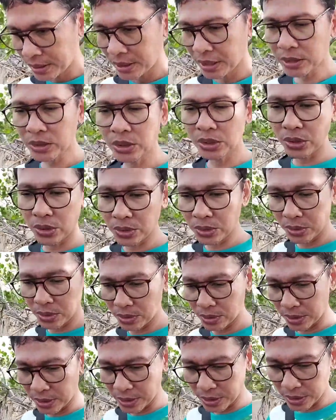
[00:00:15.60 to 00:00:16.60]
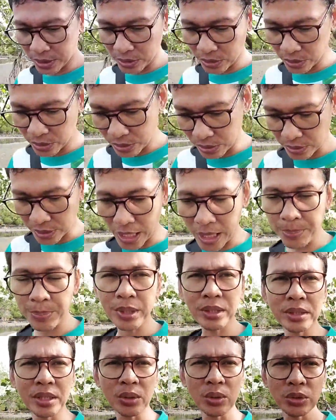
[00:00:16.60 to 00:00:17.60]
Ito yung ano, ito yung
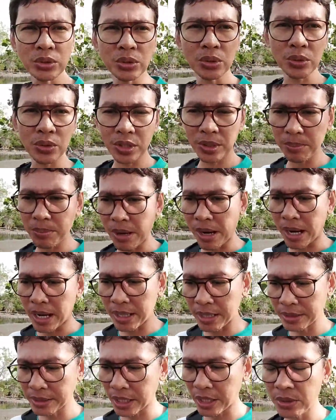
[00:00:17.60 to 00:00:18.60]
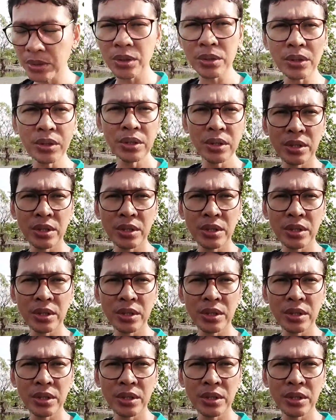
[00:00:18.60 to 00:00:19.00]
topic na gusto kong ibahagi sa iyo